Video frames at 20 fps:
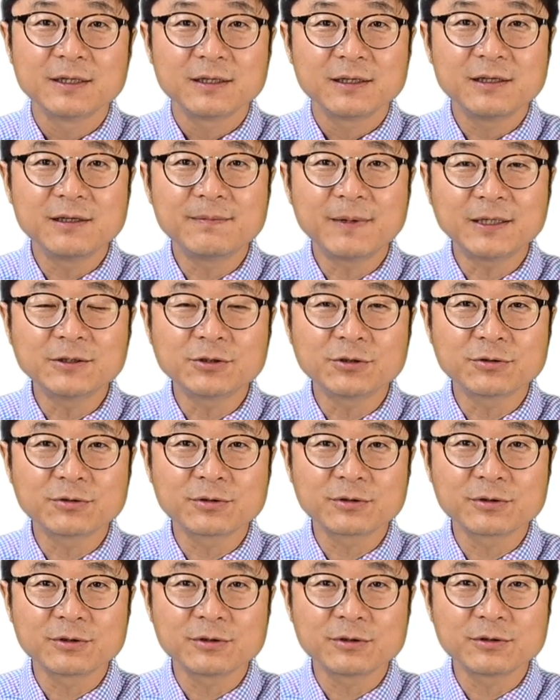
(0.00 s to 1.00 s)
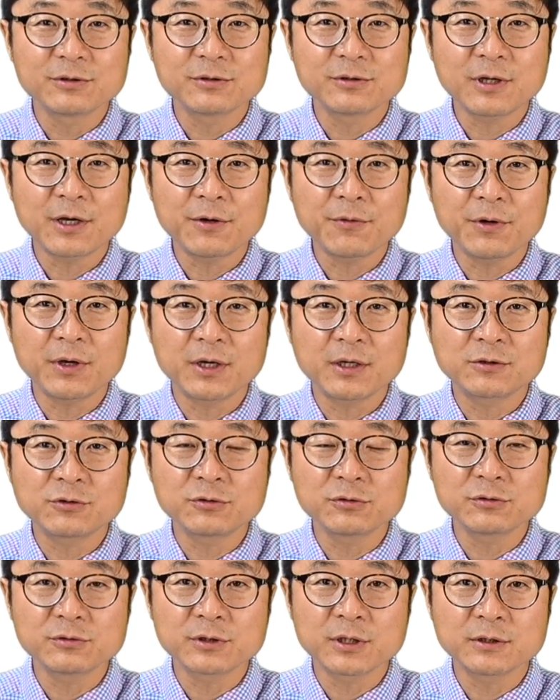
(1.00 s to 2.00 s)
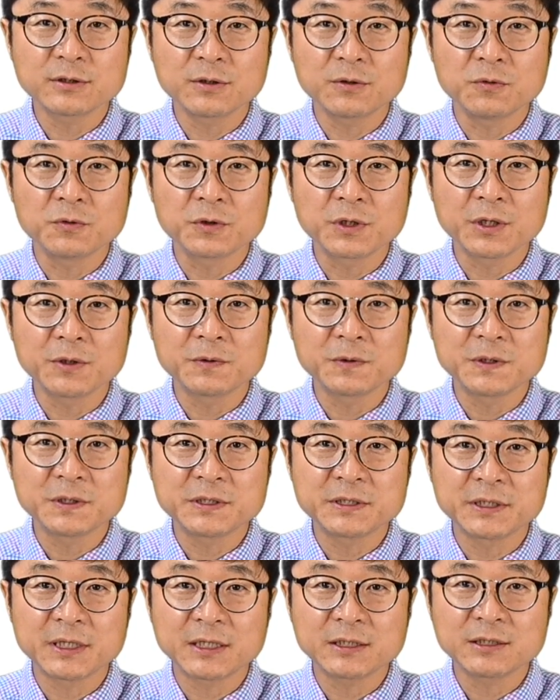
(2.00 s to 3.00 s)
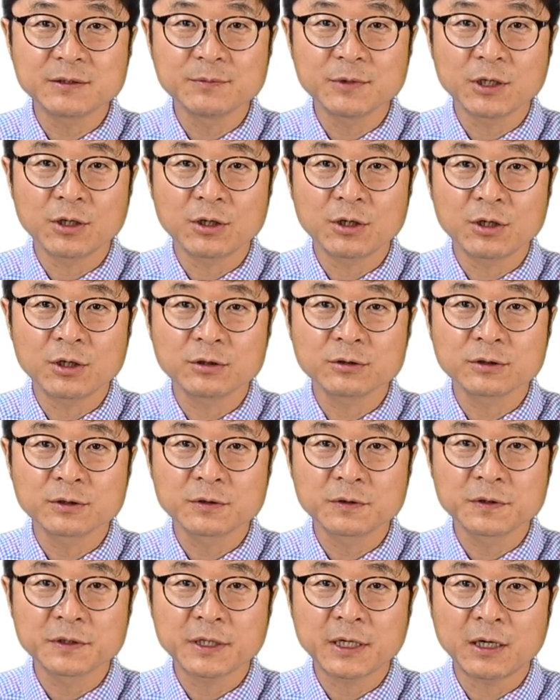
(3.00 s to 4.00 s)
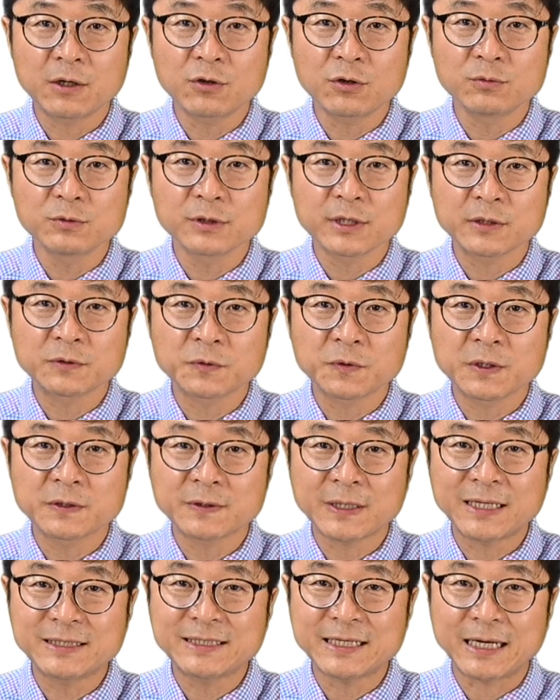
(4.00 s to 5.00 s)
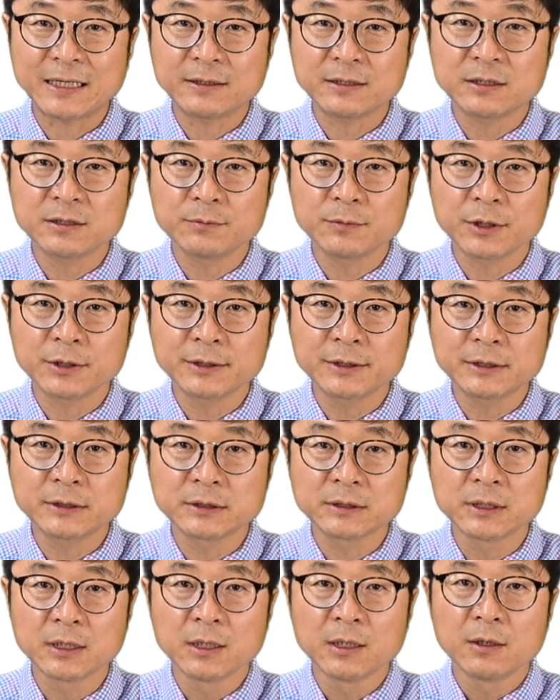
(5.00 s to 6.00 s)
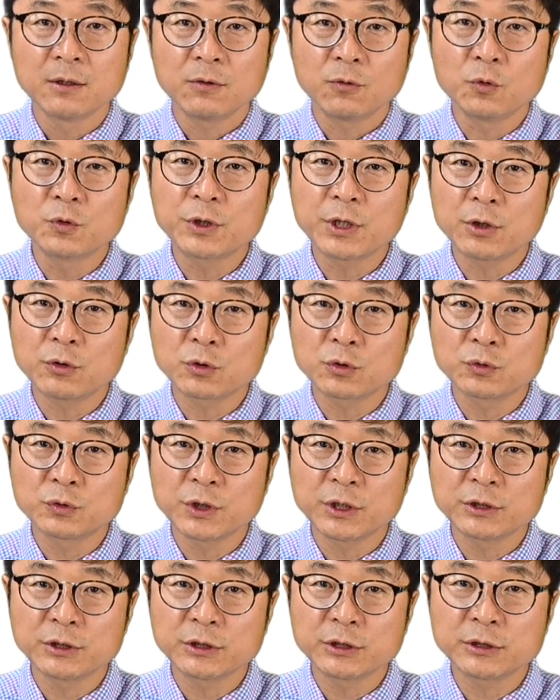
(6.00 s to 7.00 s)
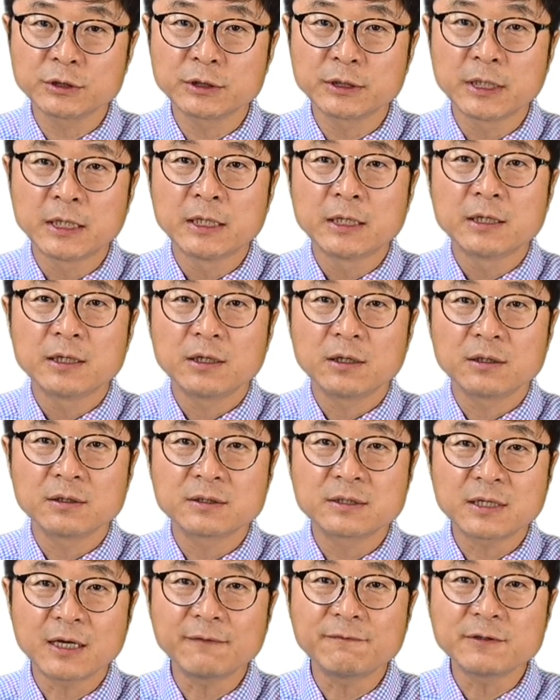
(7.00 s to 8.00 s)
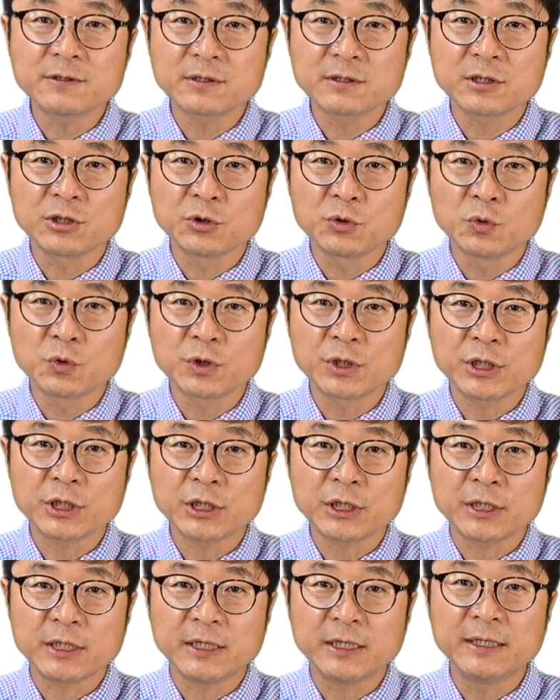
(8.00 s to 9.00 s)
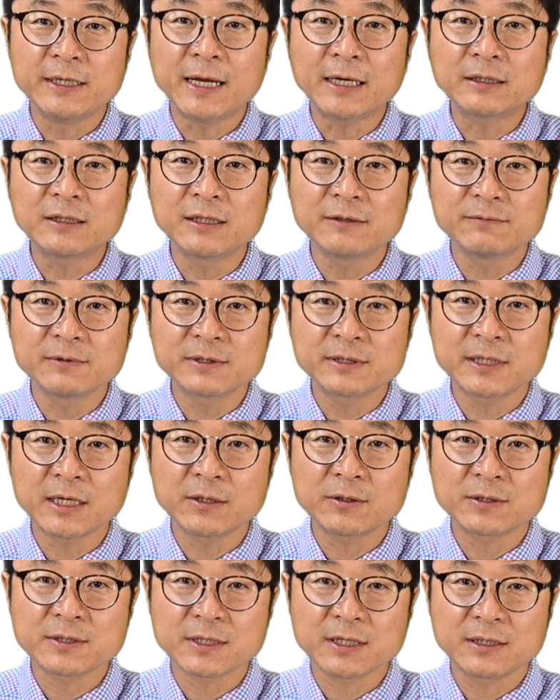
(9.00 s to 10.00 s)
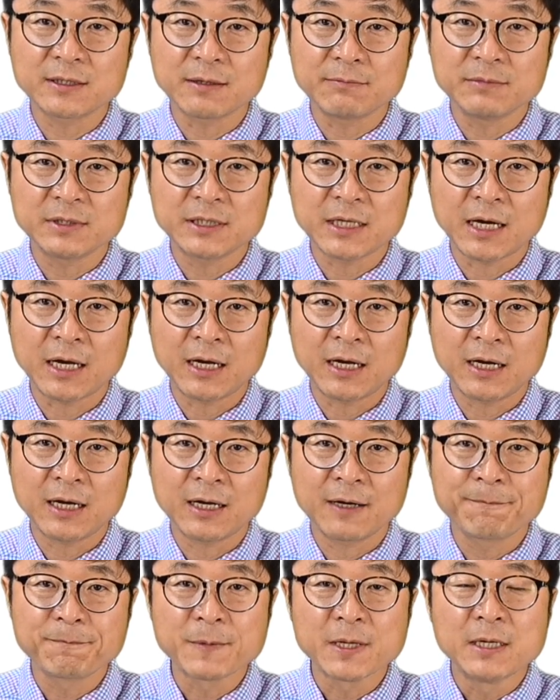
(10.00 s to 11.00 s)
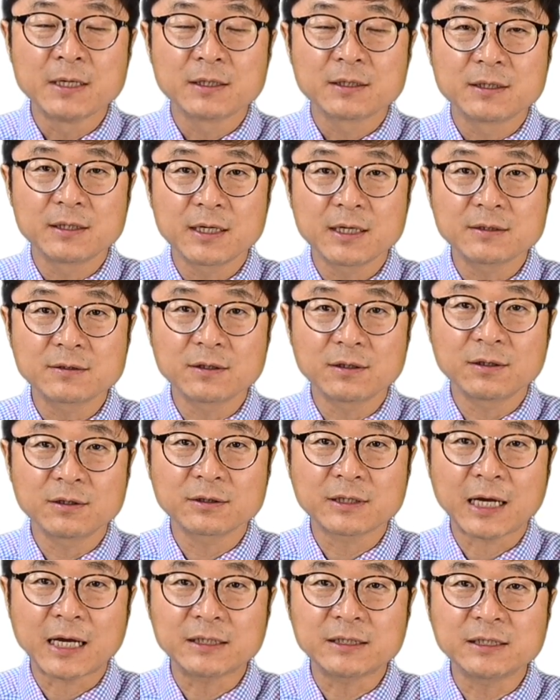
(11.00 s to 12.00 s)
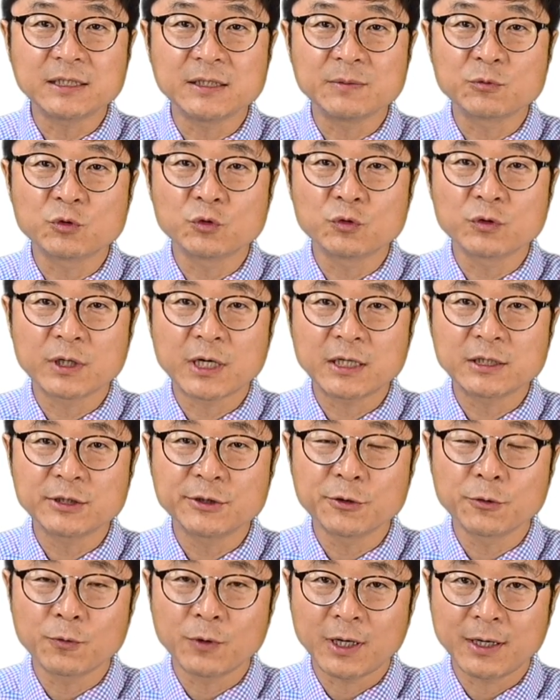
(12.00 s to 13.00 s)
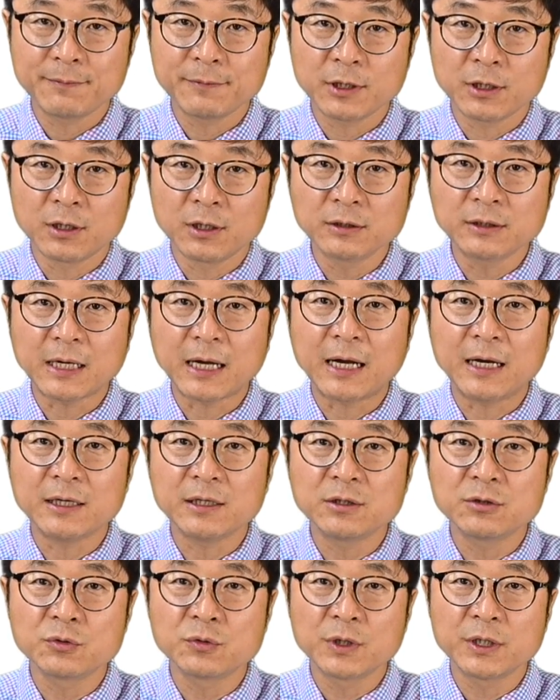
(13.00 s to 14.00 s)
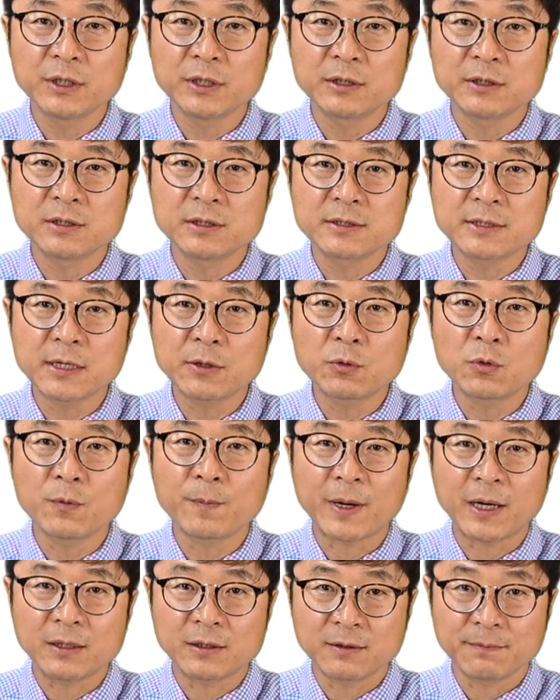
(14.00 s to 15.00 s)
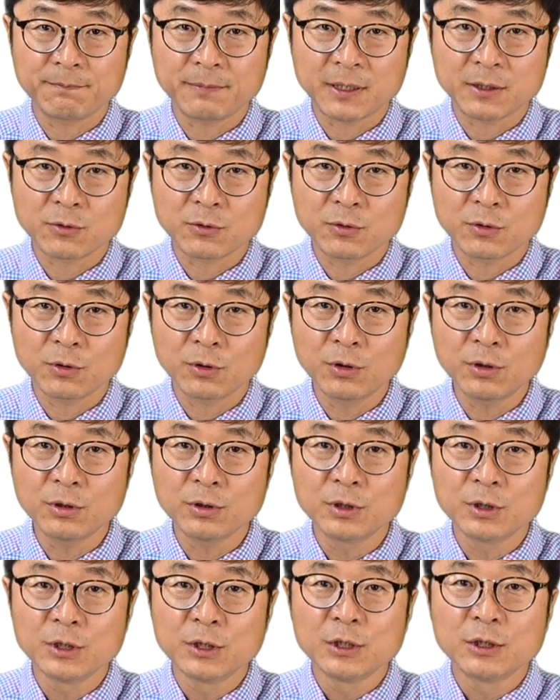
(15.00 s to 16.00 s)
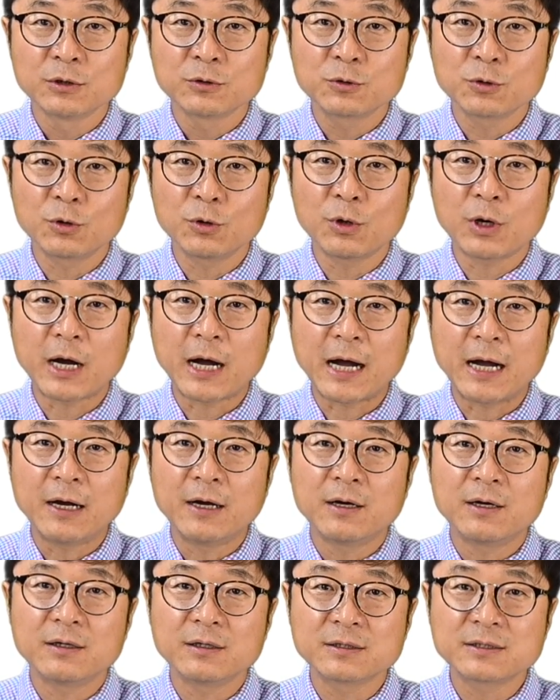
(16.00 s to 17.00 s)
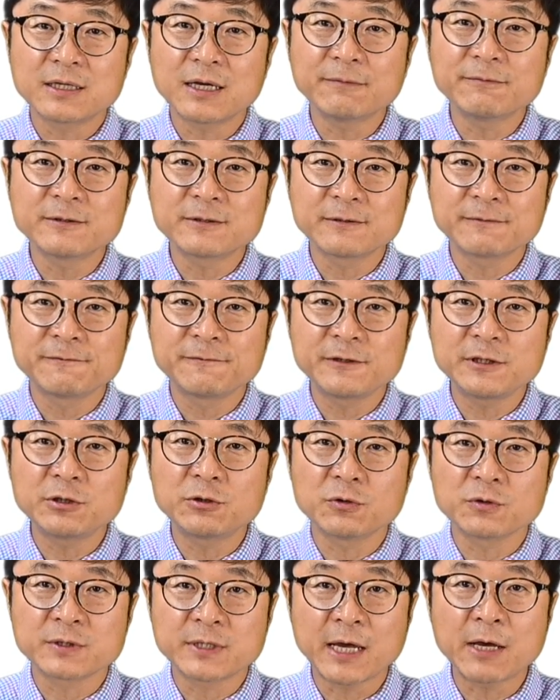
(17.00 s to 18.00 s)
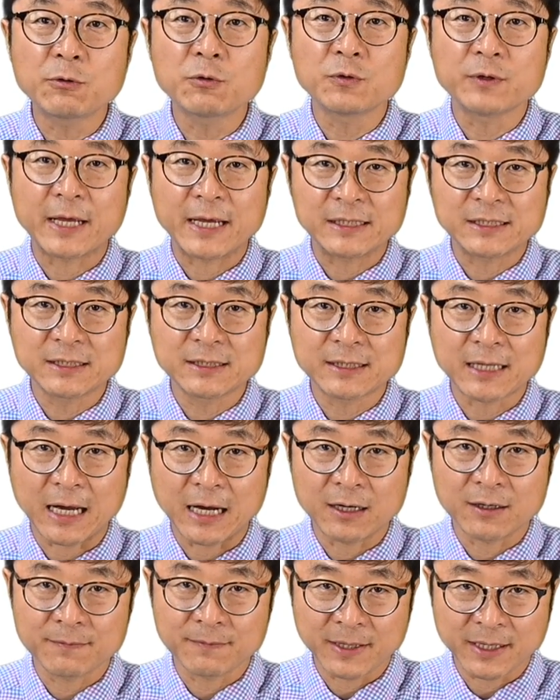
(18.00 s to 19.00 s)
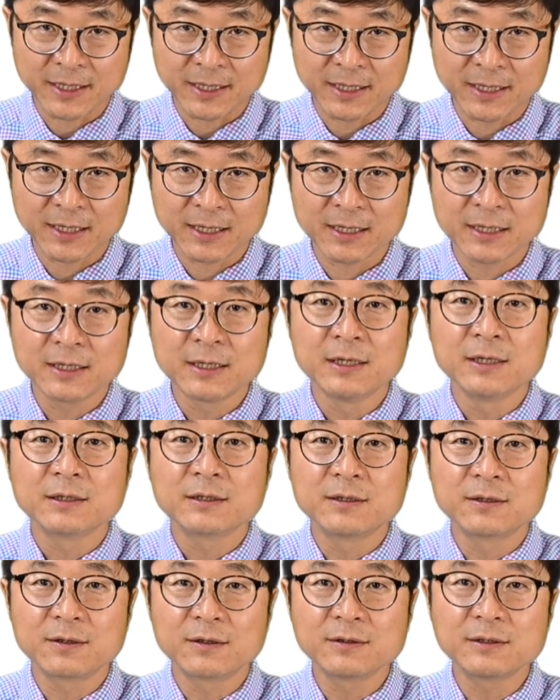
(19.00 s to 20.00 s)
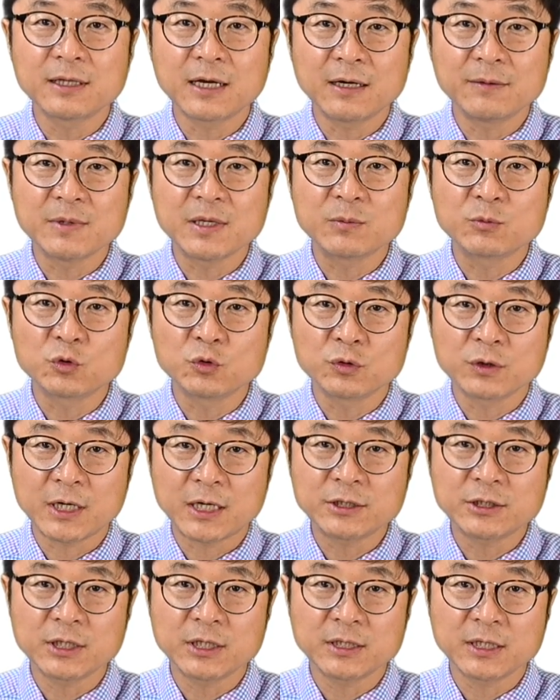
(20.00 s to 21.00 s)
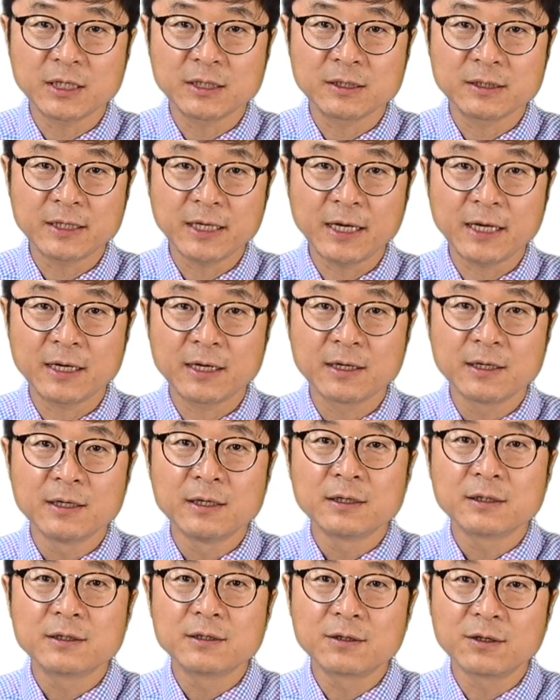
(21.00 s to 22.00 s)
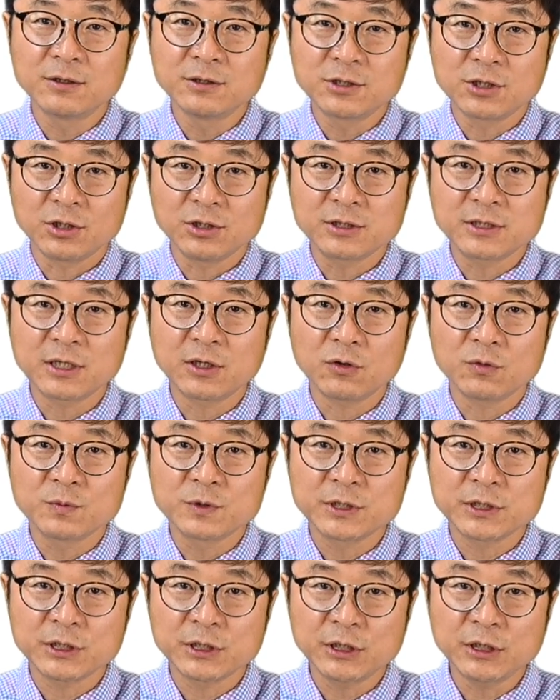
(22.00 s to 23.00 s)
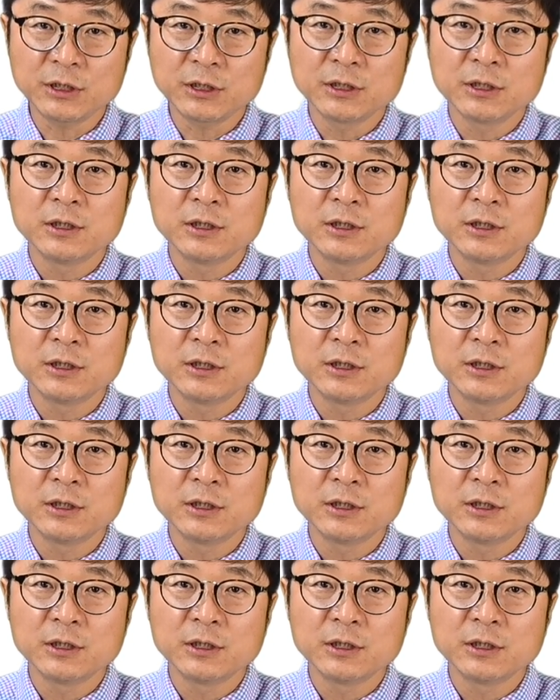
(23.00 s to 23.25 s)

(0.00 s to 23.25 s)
일반적으로는 해외에 출국해서 5개월이 지나시면 그러니까 학업을 계속해서 하지 않으시면은 5개월 후에는 어, 서비스 기록이 인액티브 스테러스가 됩니다. 그래서 다시 입국을 하시려고 하면 I-20를 새로 발급받고 또 어, 서비스 피도 새로 내신 다음에 그런 다음에 입국을 하셔야 되는데 그런 절차 없이